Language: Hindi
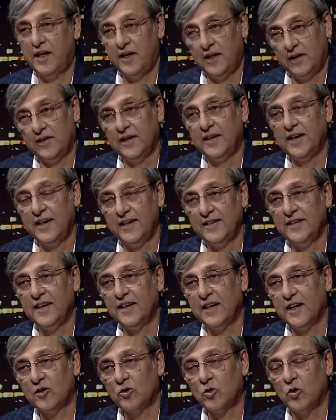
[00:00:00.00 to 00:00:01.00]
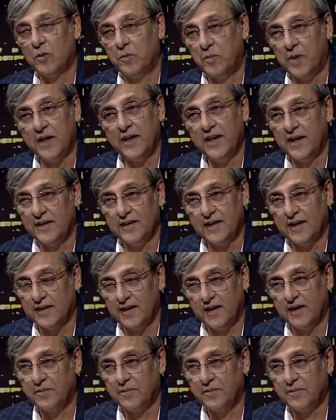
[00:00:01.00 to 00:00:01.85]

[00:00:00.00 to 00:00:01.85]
हैरत अंगेज है कि तो अब्बा ने ज़्यादा